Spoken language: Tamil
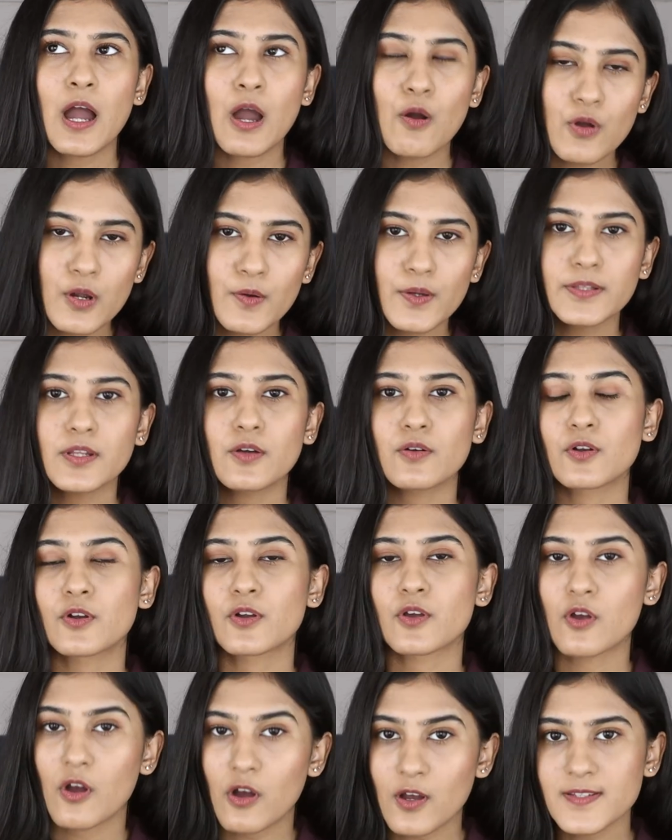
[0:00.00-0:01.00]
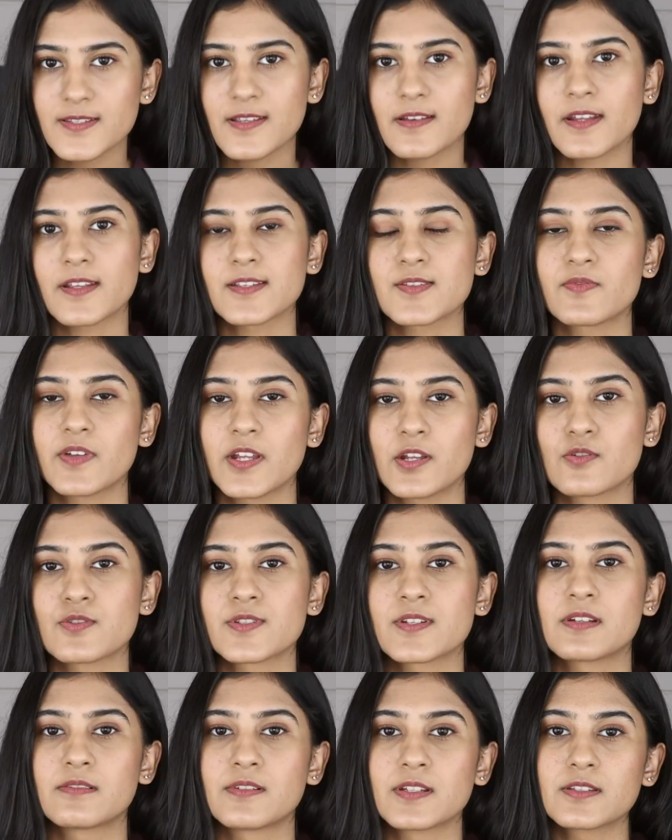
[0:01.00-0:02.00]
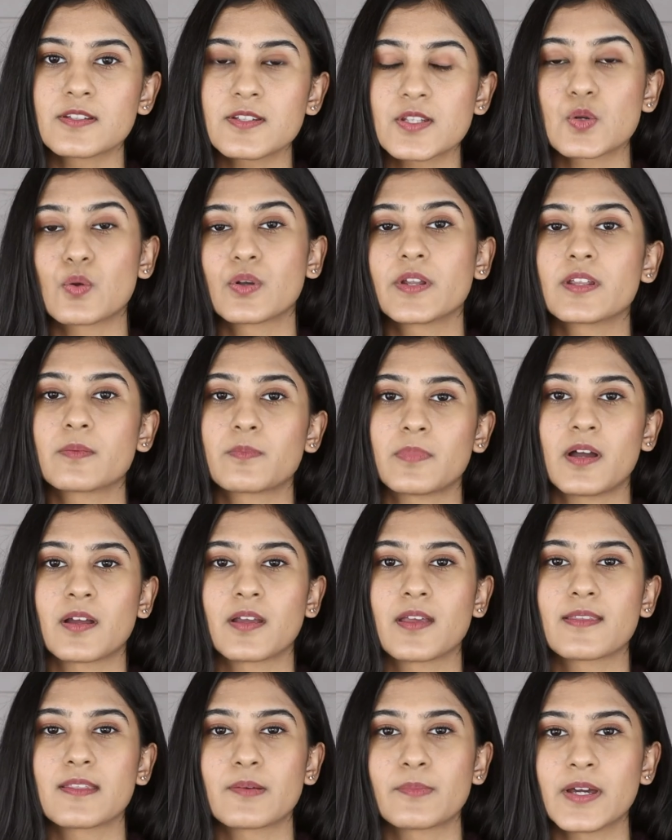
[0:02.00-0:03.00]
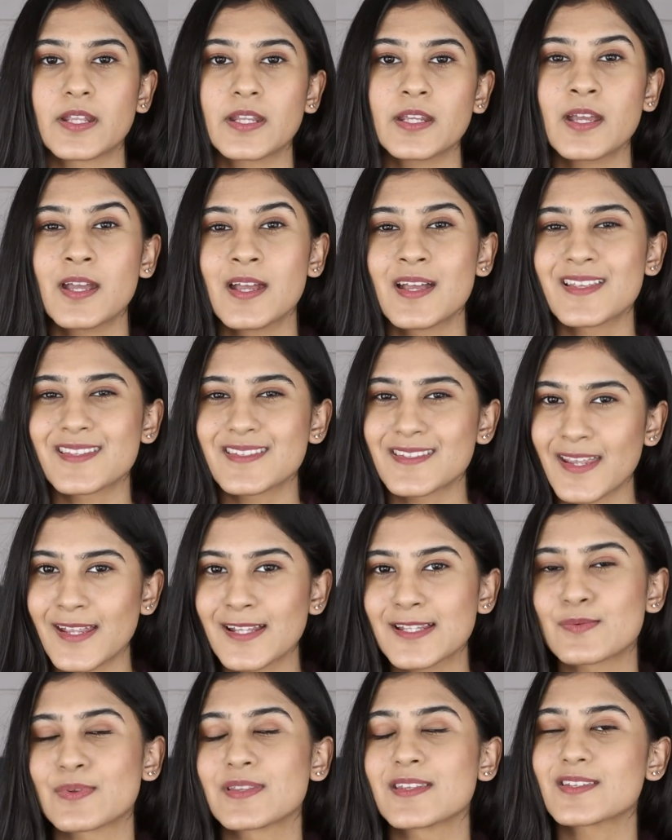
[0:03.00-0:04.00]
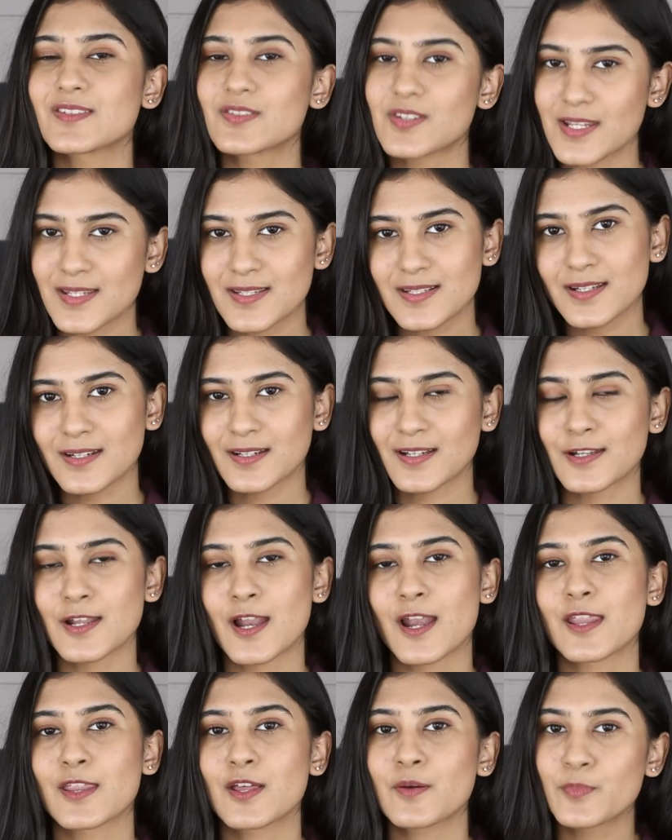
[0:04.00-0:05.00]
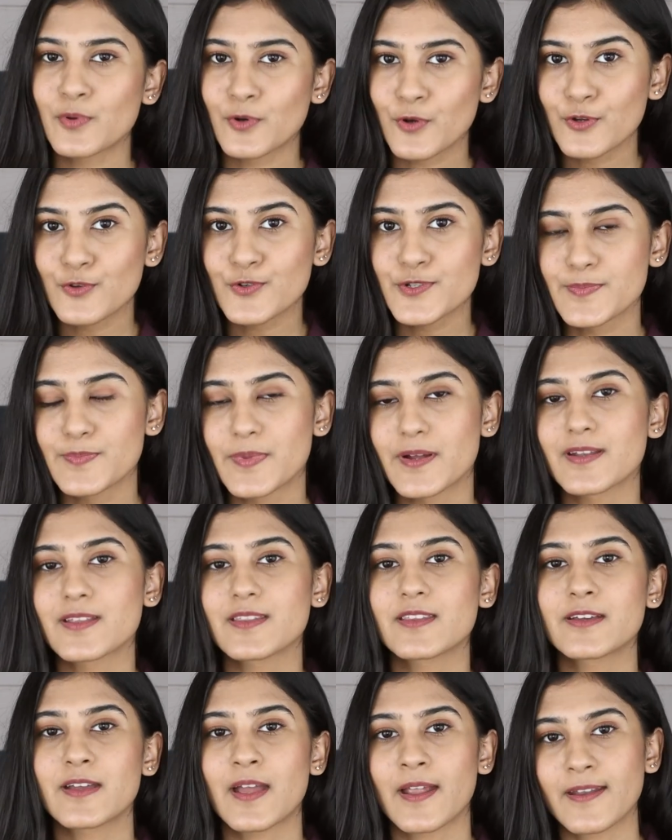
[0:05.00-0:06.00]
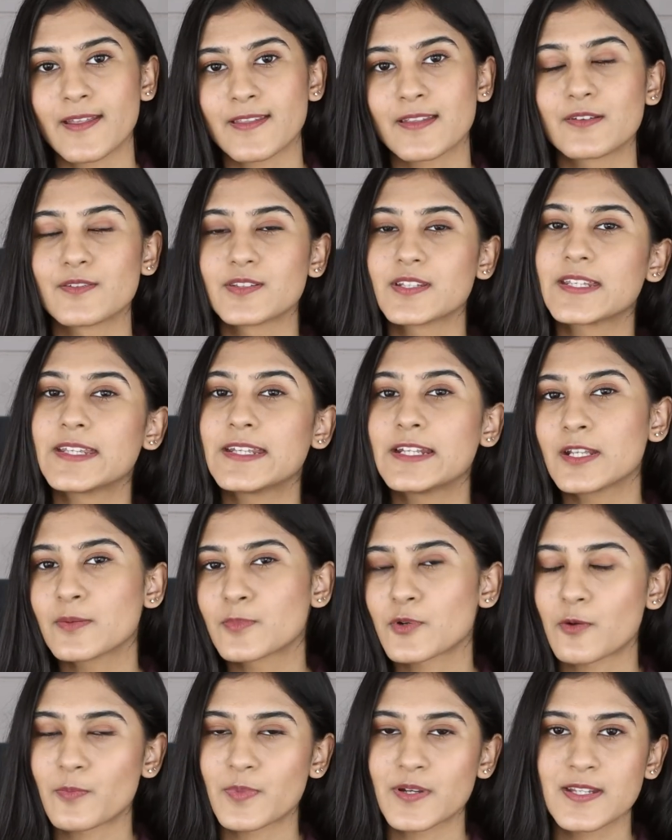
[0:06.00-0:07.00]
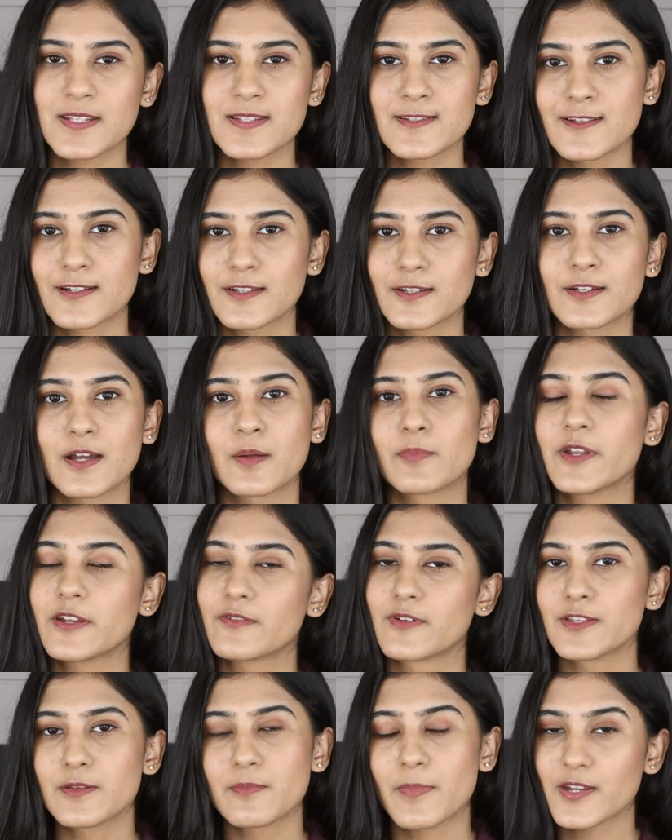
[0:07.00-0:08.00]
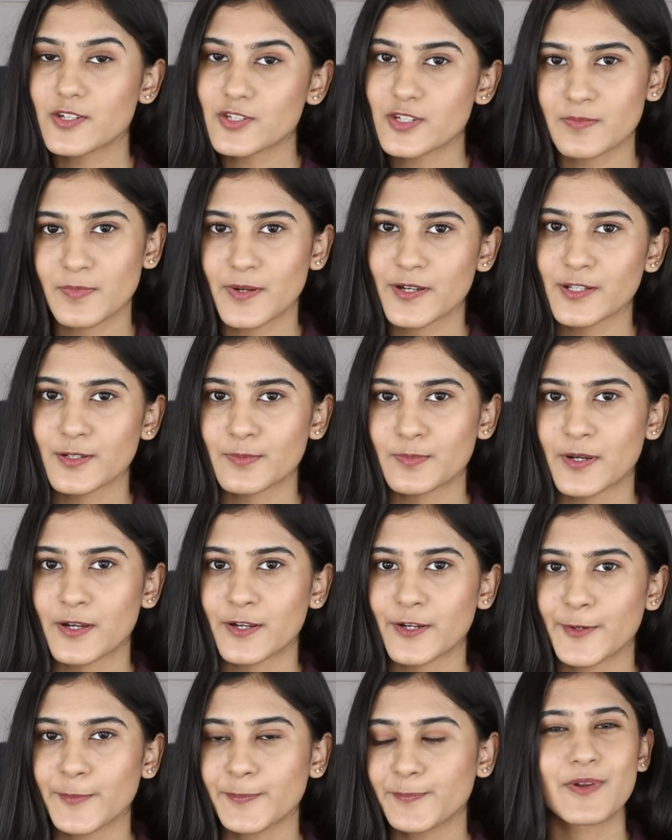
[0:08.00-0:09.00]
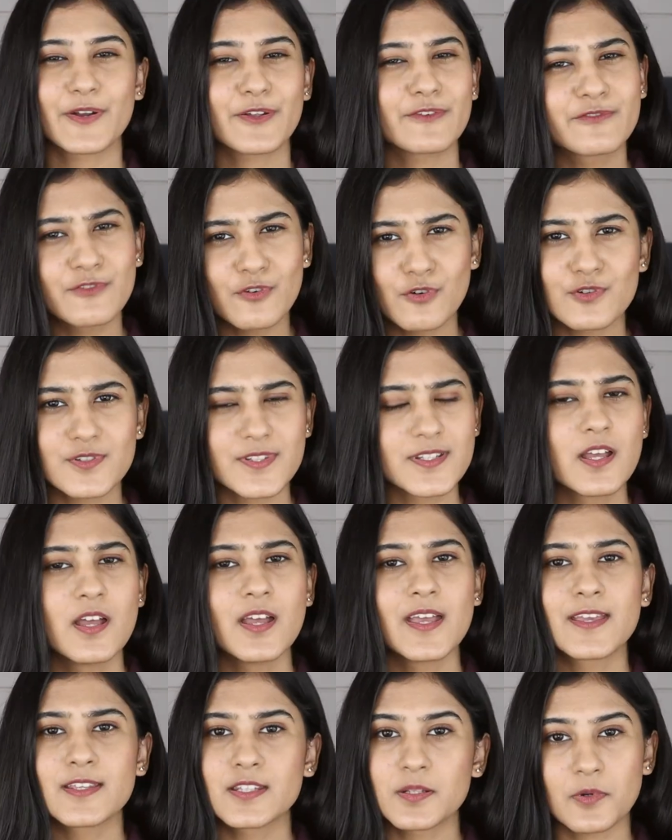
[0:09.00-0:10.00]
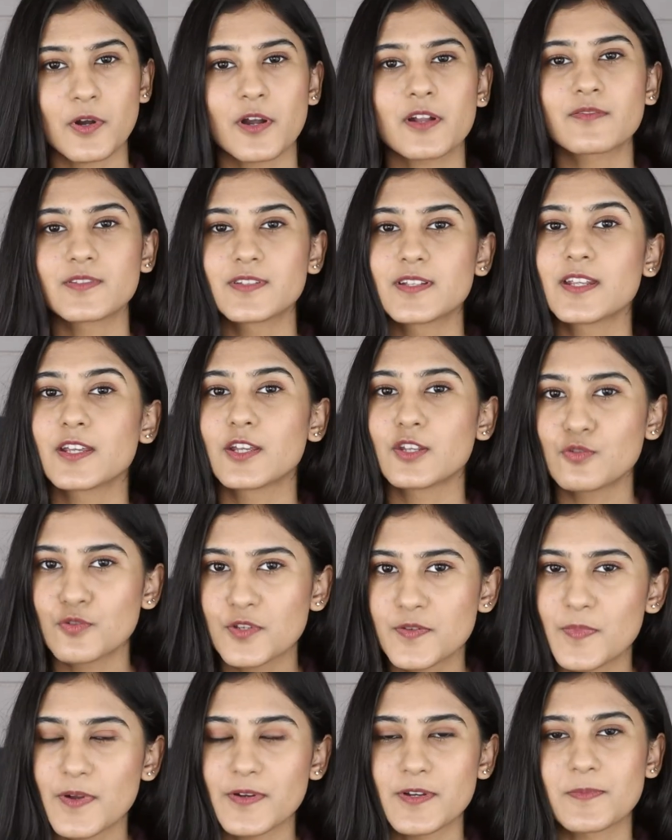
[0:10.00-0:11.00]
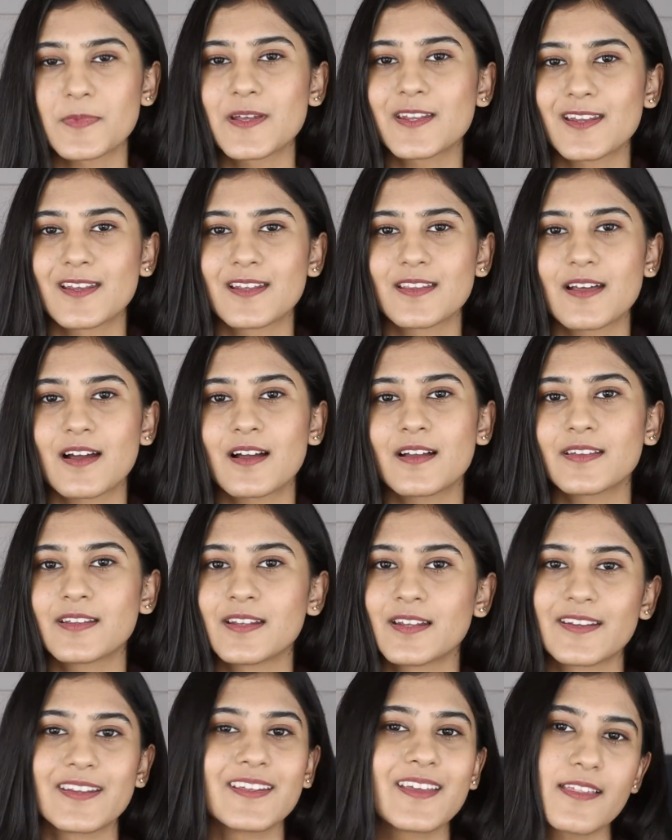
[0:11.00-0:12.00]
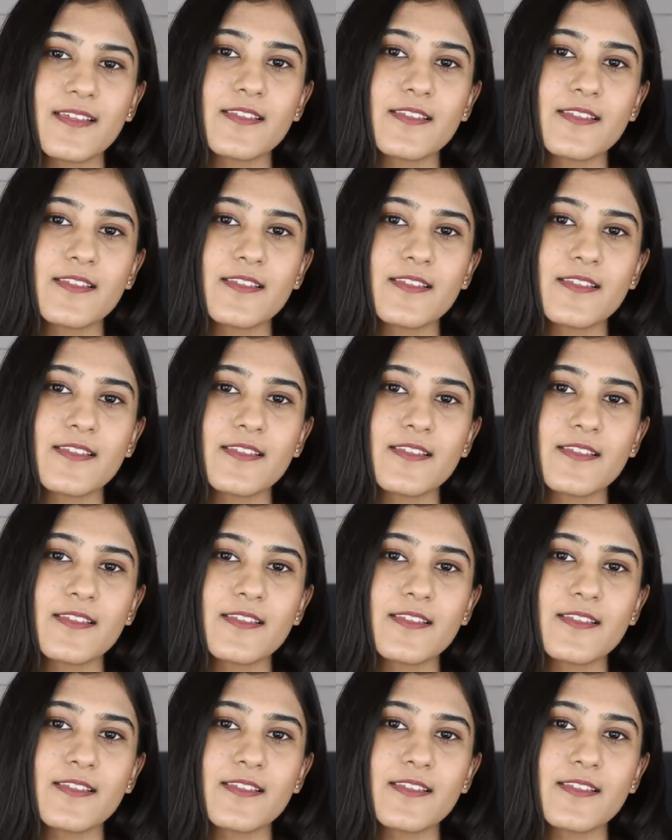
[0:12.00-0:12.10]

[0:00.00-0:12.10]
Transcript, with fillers: அவங்க வந்து அவங்களோட எக்ஸ் வீடியோஸில் வந்து சொல்லியிருப்பாங்க இந்த மாதிரி ஸ்னேல்ஸ் வந்து ஸ்ட்ரெஸ்ஸில் இருக்கனால தான் ப்ரொடியூஸ் பண்ணுது அண்ட் அதில் வந்து ஹீலிங் ப்ராப்பர்ட்டிஸ் இருக்குது அப்படின்னு வந்து மென்ஷன் பண்ணியிருப்பாங்க பட் ஆஃப்கோர்ஸ் இந்த ப்ராடக்ட் வந்து நீங்கள் யூஸ் பண்ணுற மாதிரி இருந்தால் இல்லை நீங்கள்